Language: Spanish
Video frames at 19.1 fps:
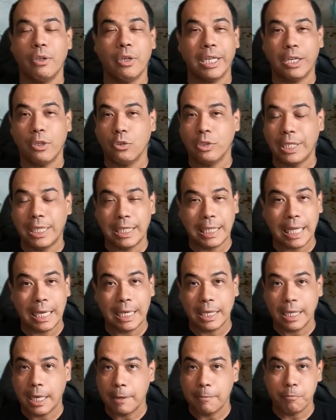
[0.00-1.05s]
en el que no tiene
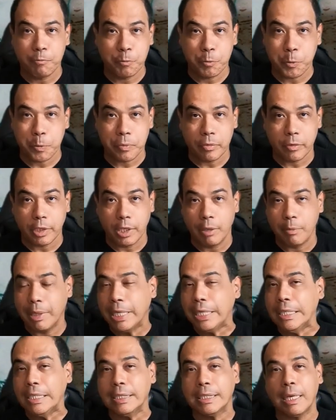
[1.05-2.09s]
tanque,
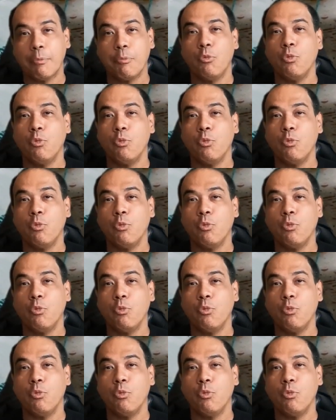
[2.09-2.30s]
imagínense,